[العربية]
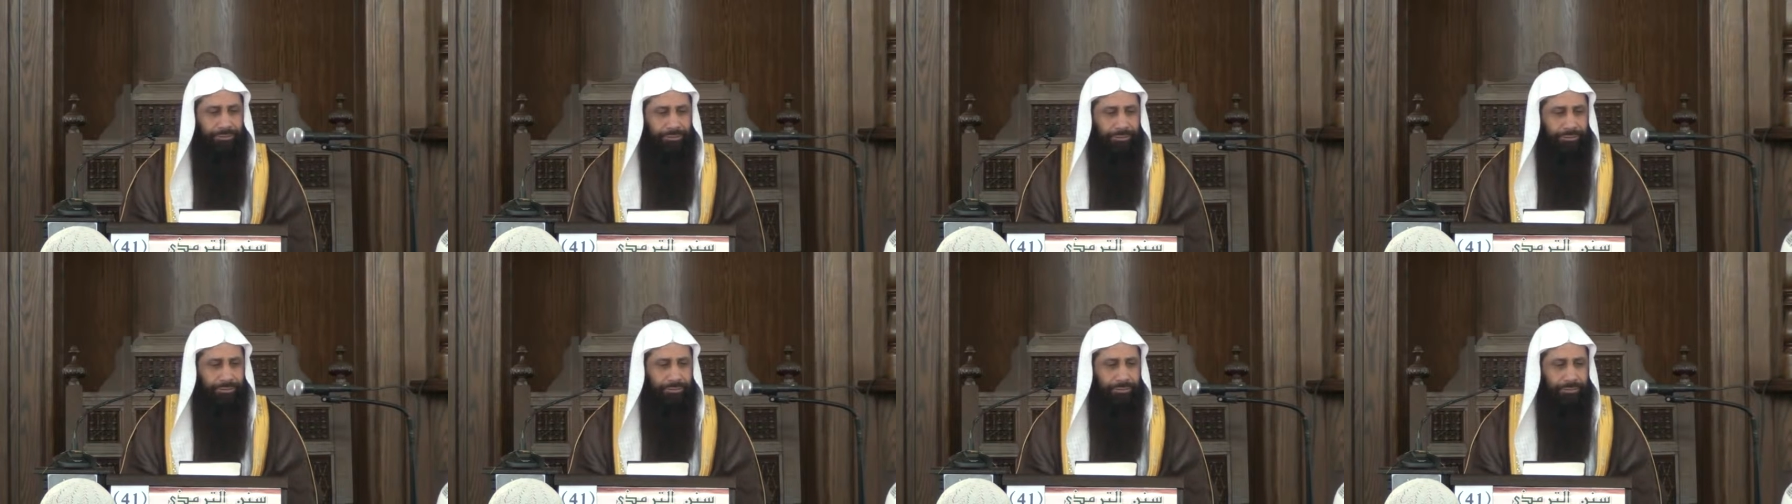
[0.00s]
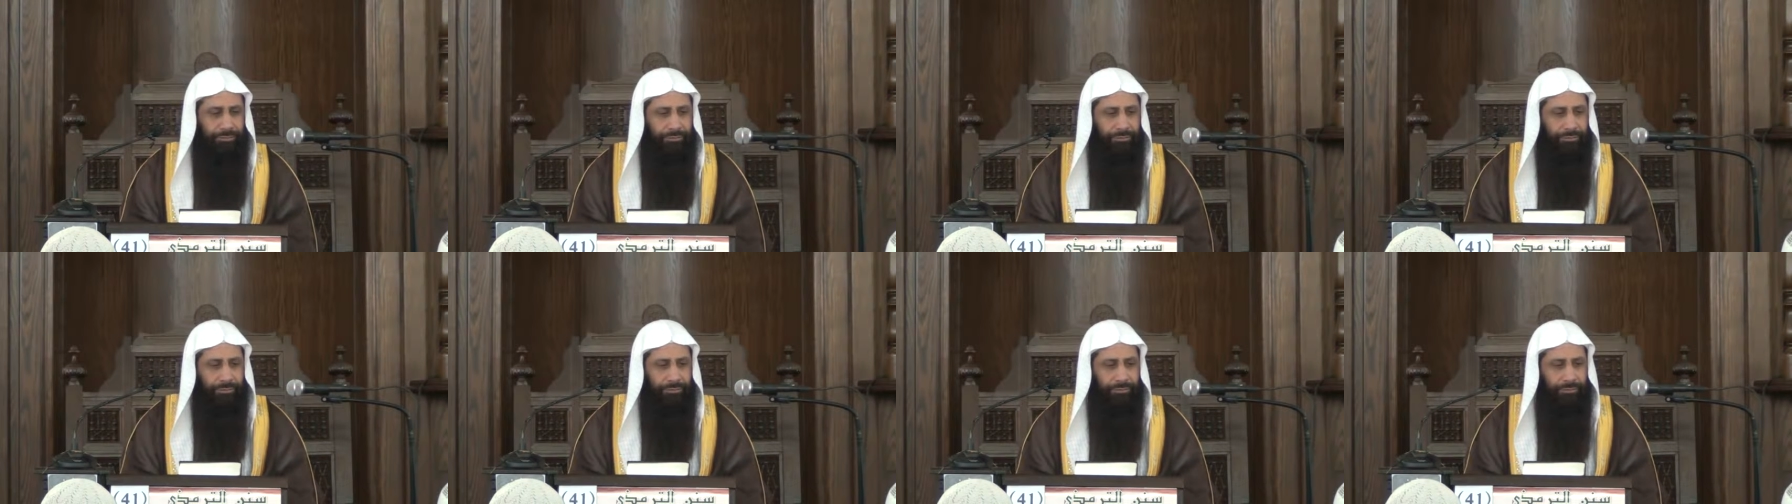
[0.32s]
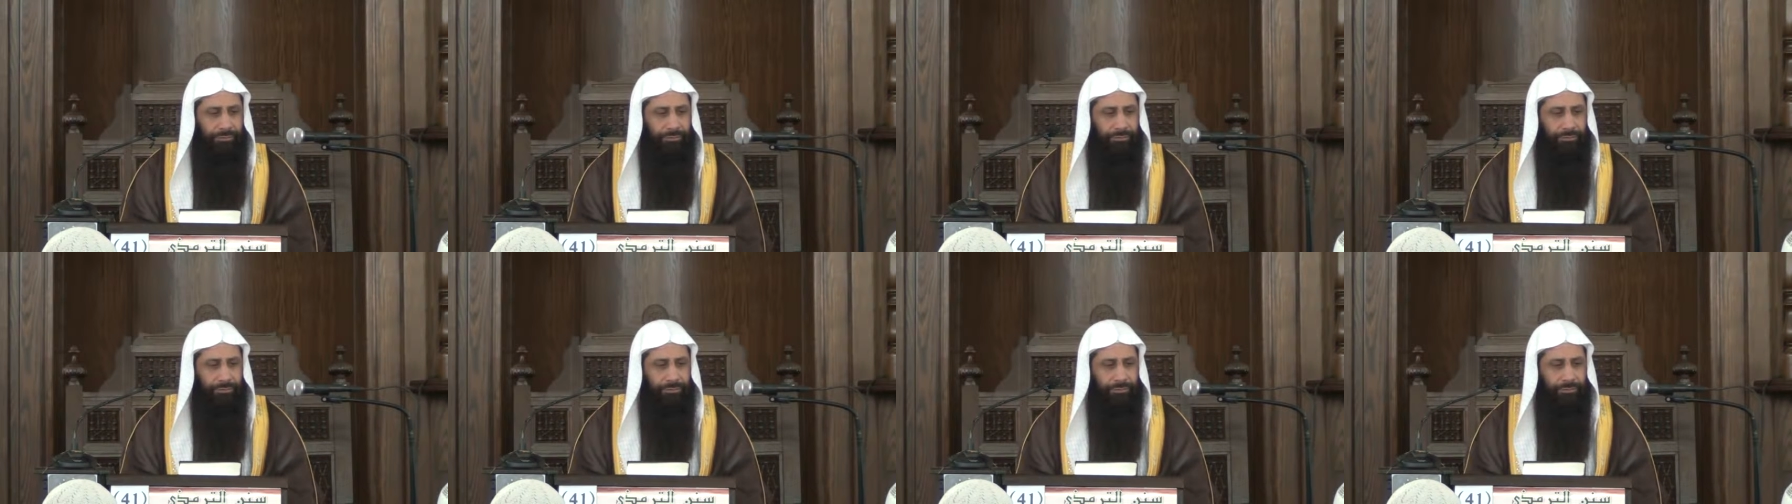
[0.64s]
يقول
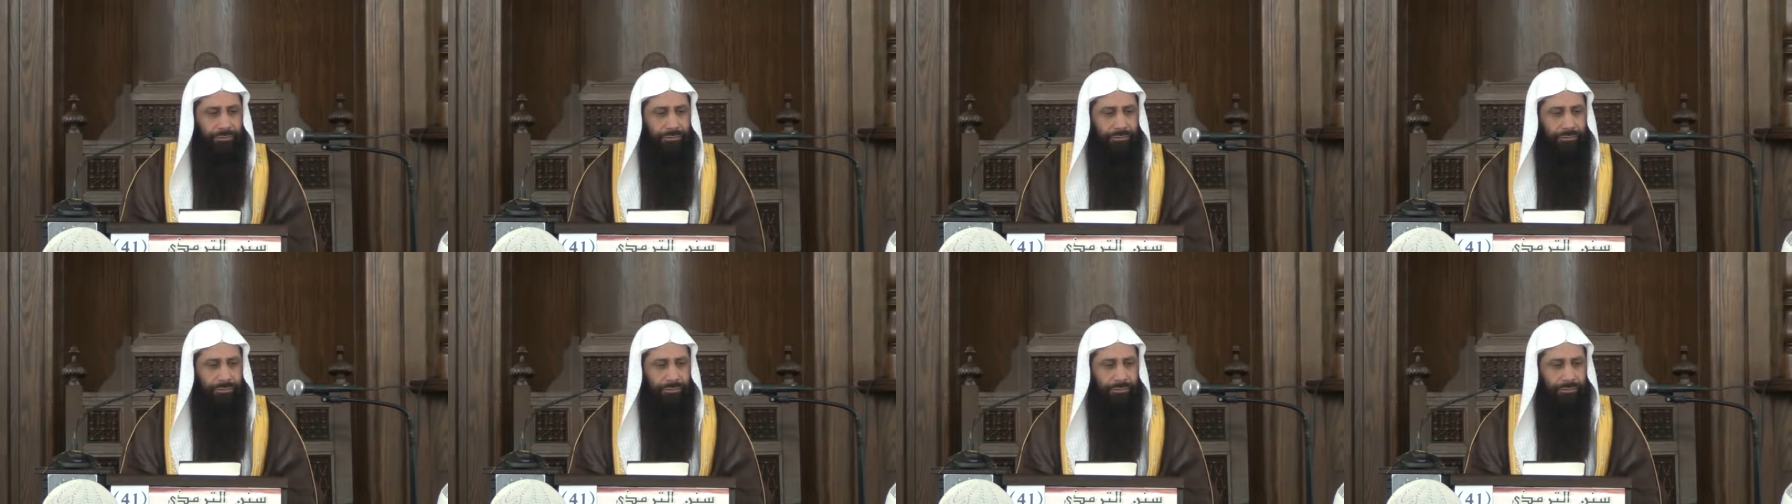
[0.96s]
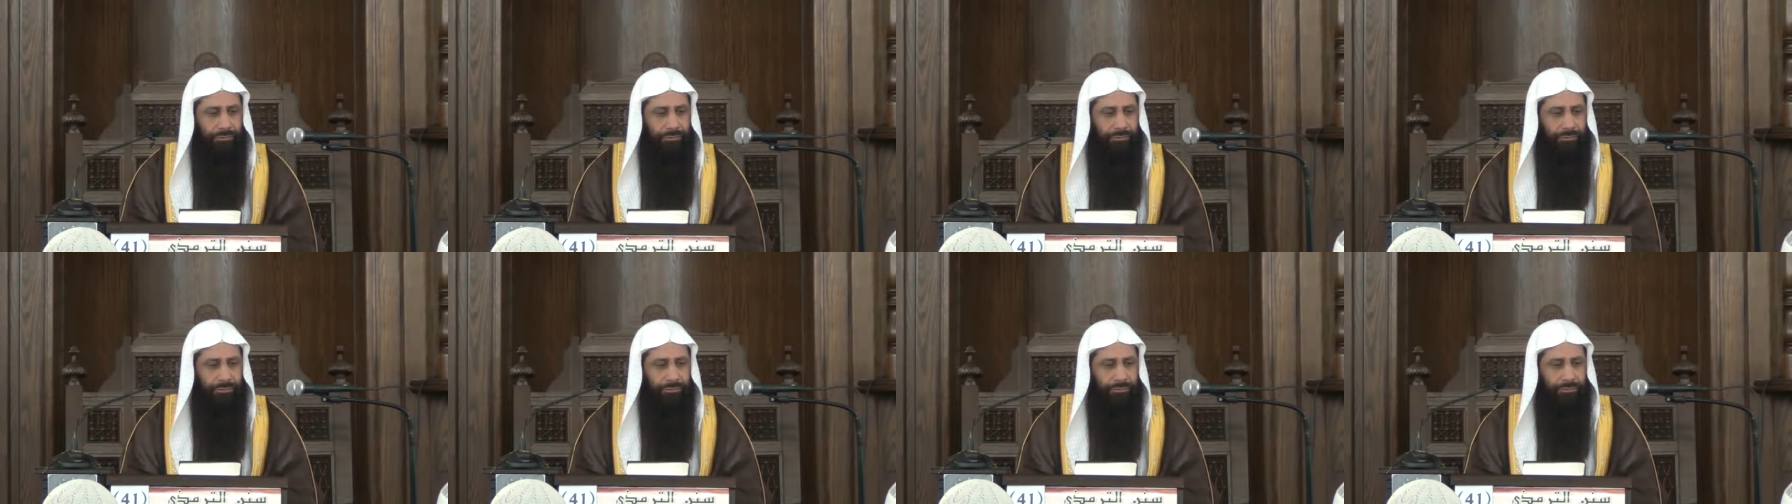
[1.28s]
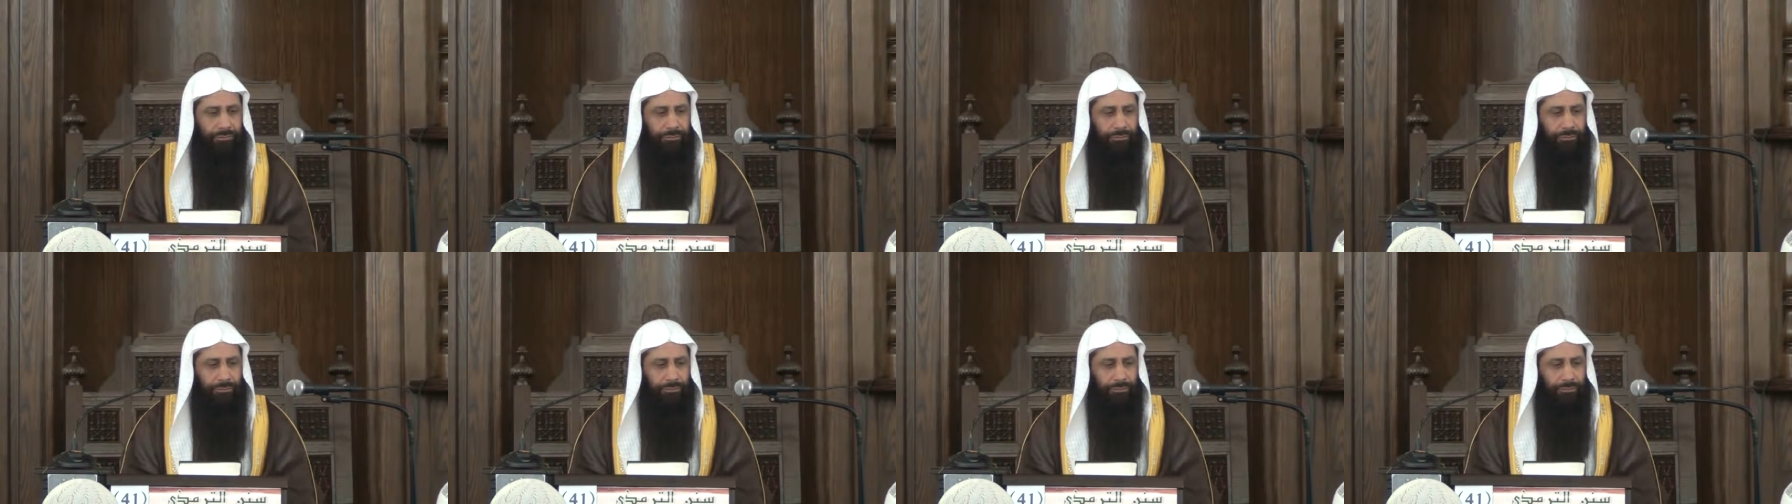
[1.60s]
السائل السلام
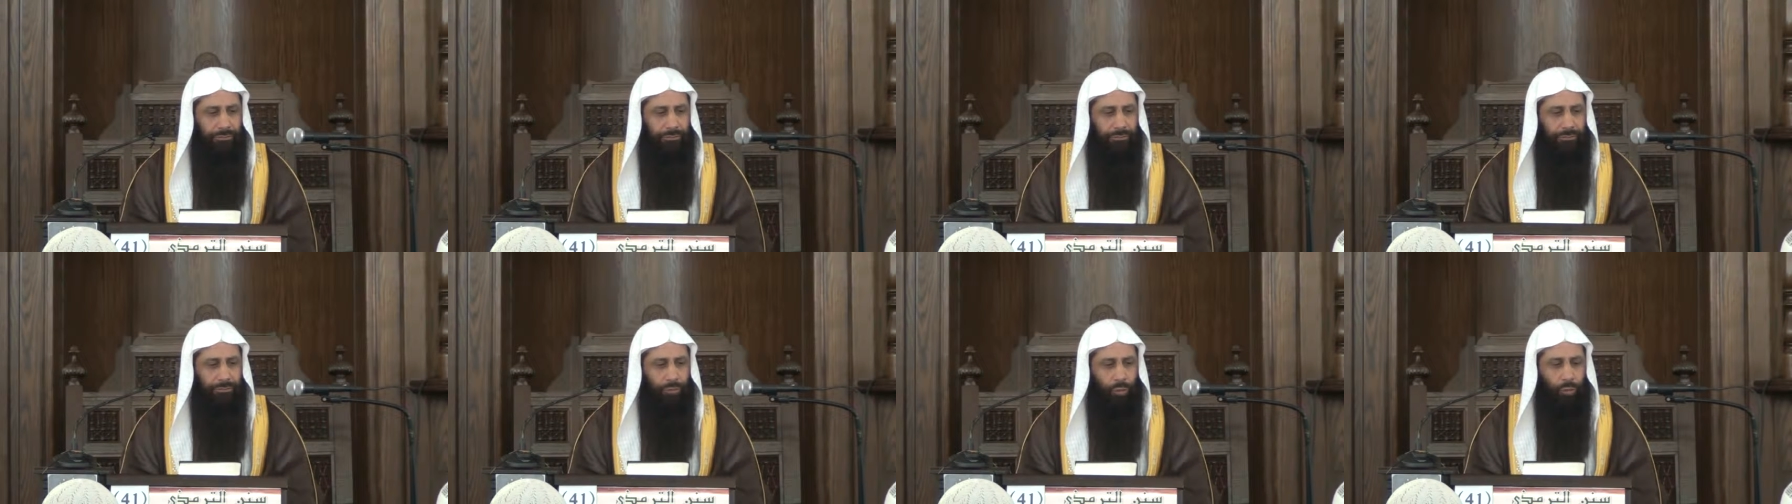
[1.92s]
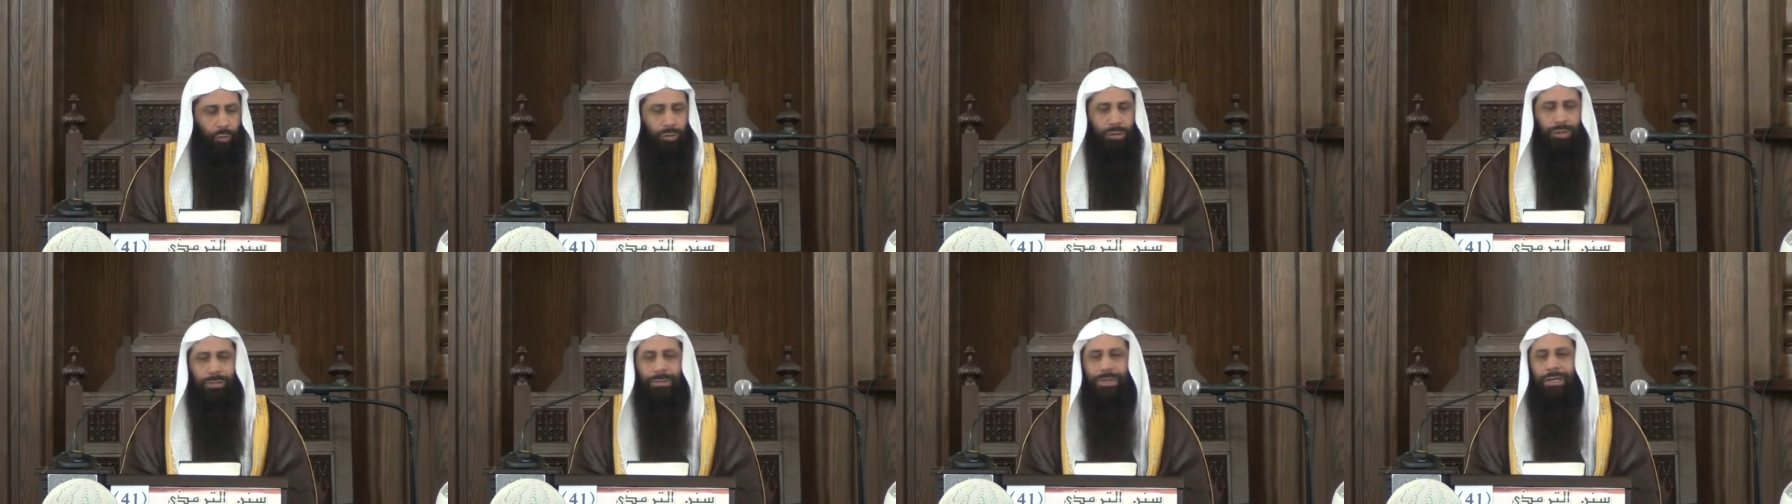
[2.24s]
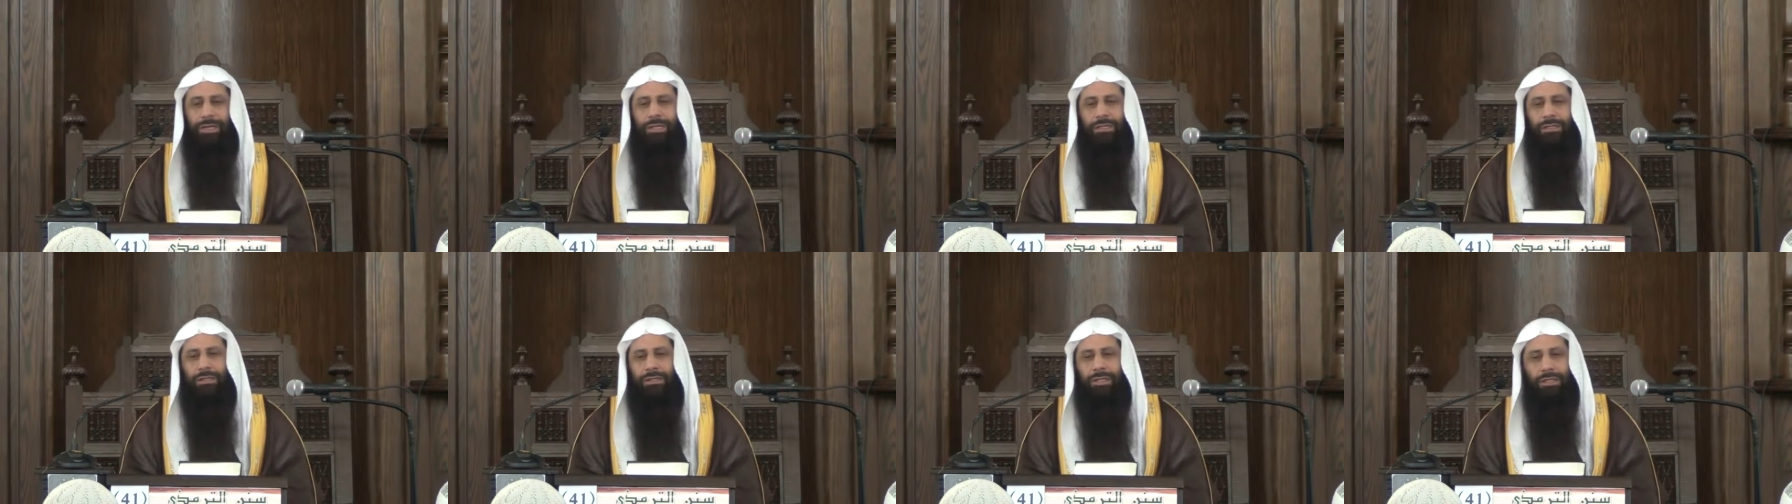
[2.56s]
عليكم شيخ
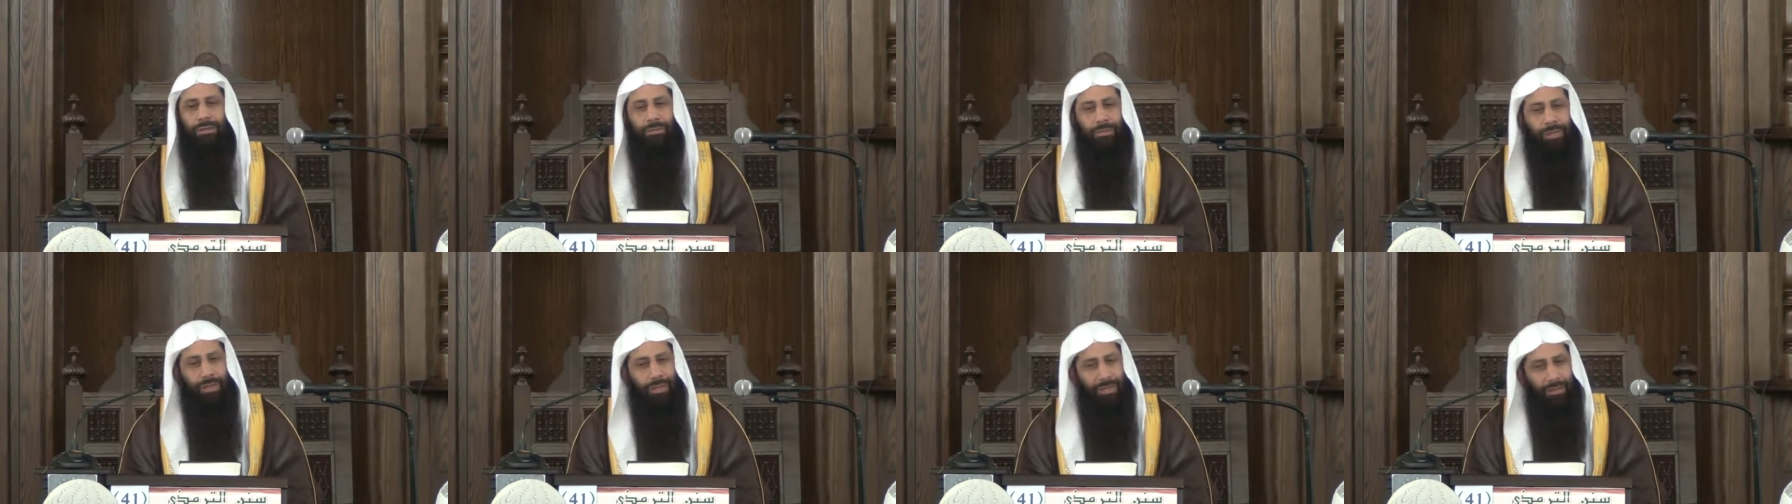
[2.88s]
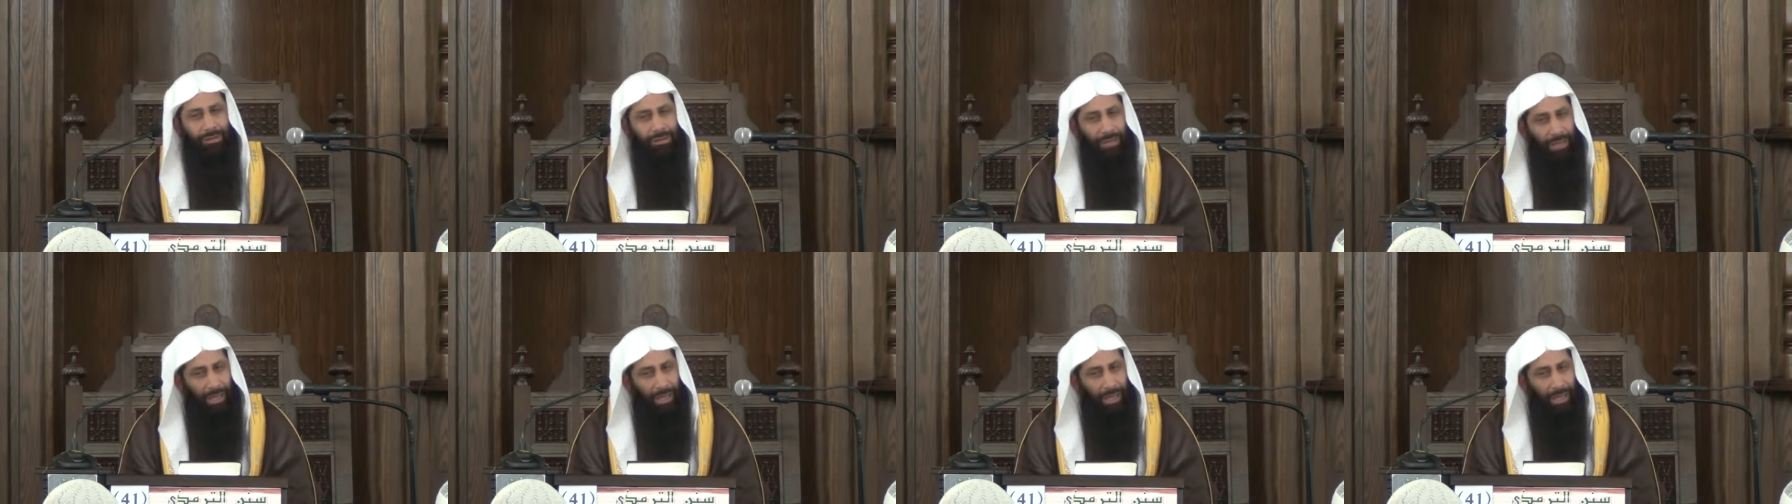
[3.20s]
وطبعا الترمذي